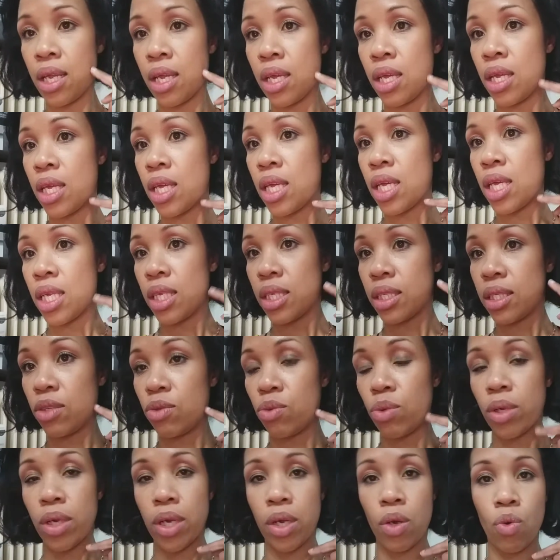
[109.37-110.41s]
Si
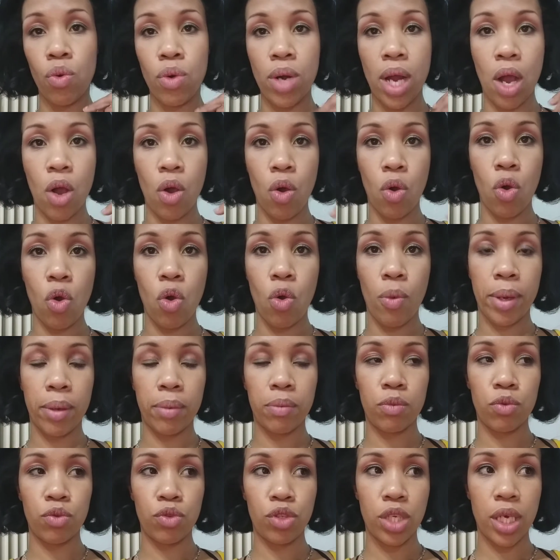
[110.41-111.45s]
tú eres una
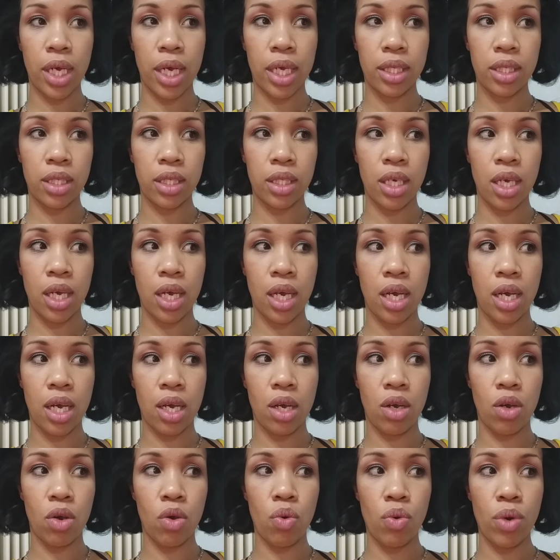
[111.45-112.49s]
joven
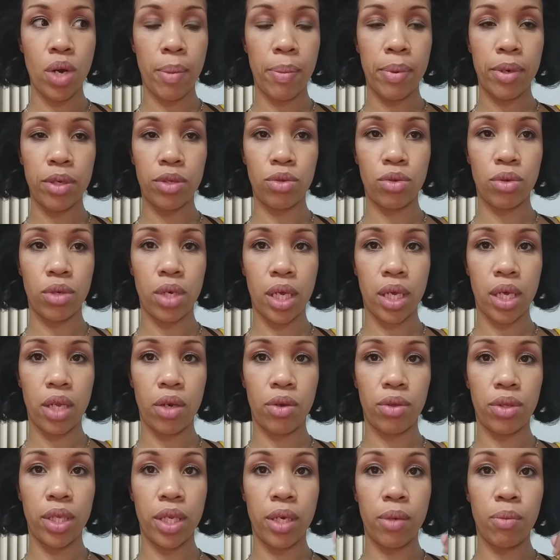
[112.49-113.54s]
muchacha o una persona que
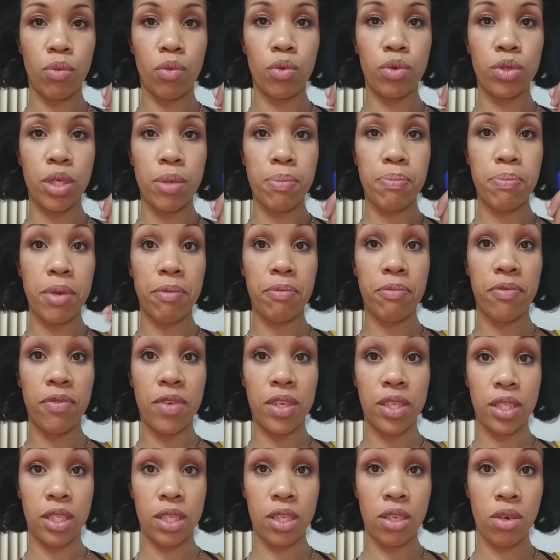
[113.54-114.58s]
no tiene mucha
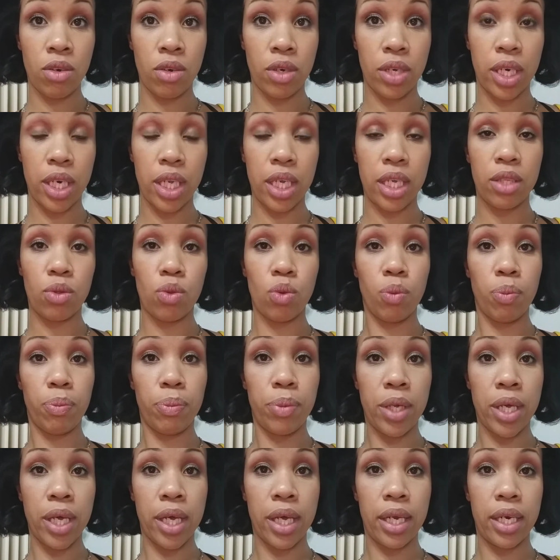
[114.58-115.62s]
imperfección en tu
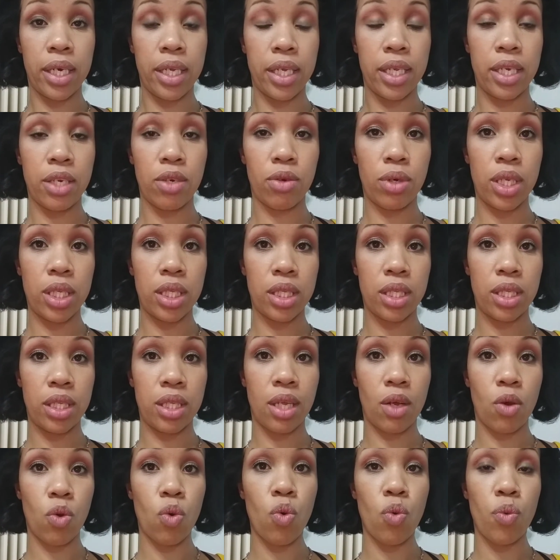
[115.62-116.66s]
piel y no
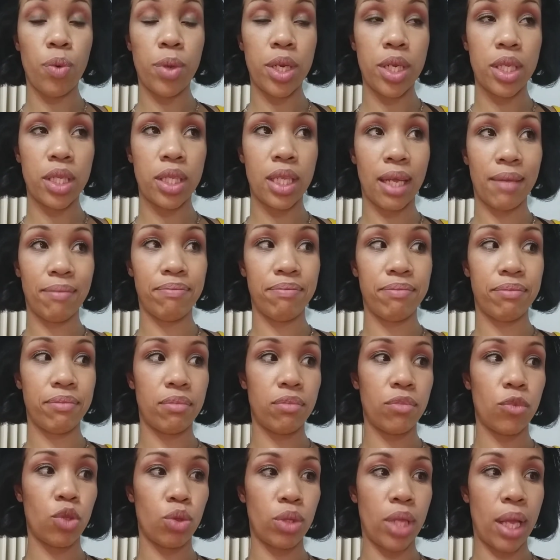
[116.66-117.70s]
necesita cubrir
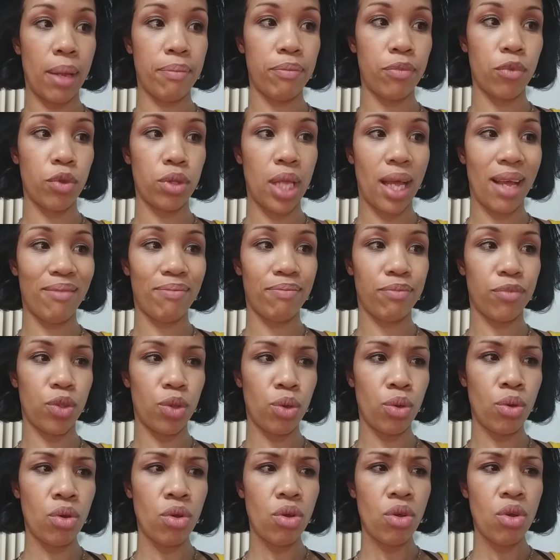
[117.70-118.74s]
tanto, tanto,
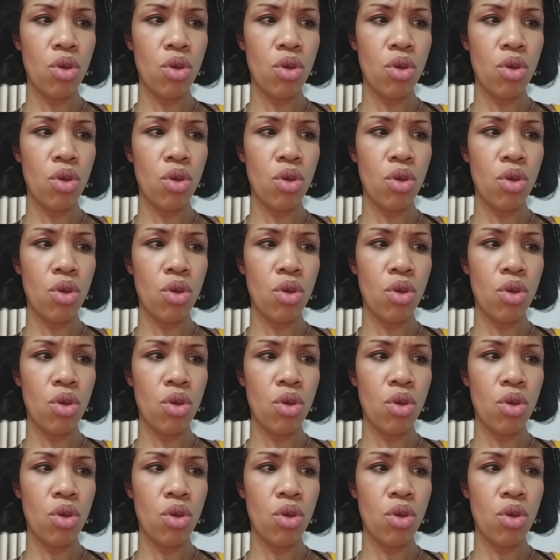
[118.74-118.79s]
tanto,